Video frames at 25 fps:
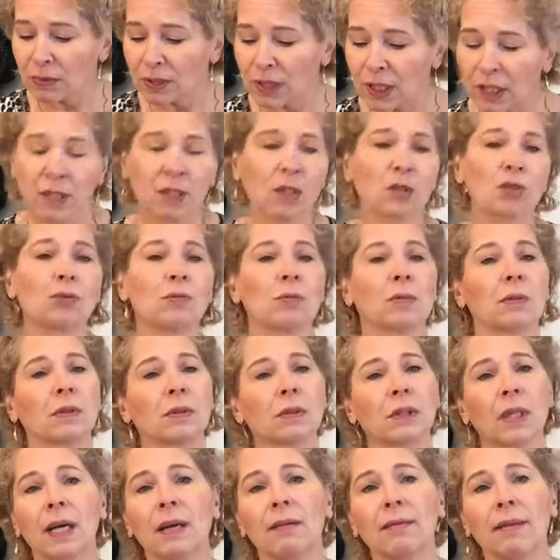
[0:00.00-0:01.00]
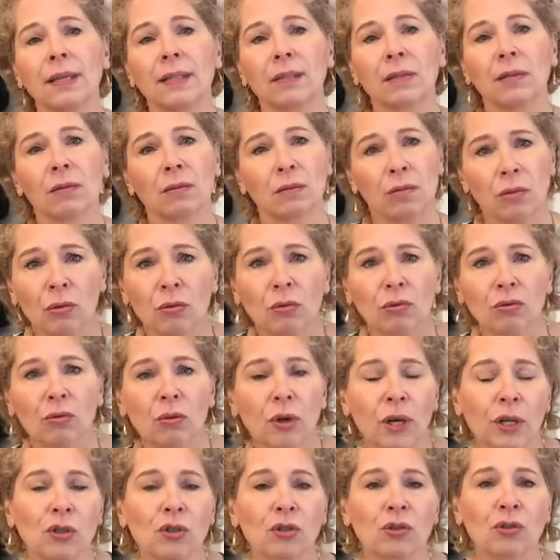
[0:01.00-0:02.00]
Kinderschuhe teilweise doch so
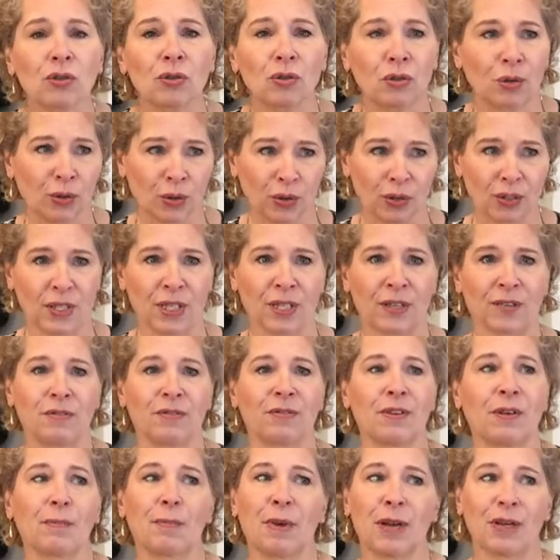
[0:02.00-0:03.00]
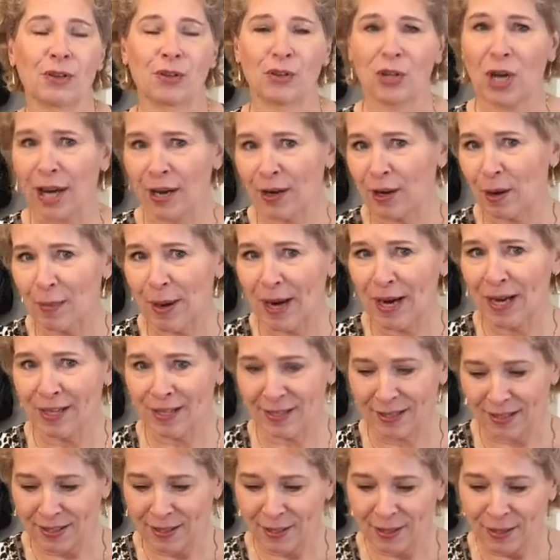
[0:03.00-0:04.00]
recht teuer sind, wie manch einer
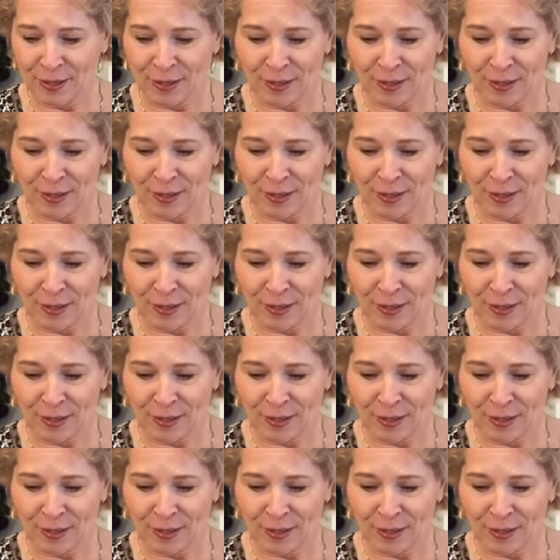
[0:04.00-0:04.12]
meint.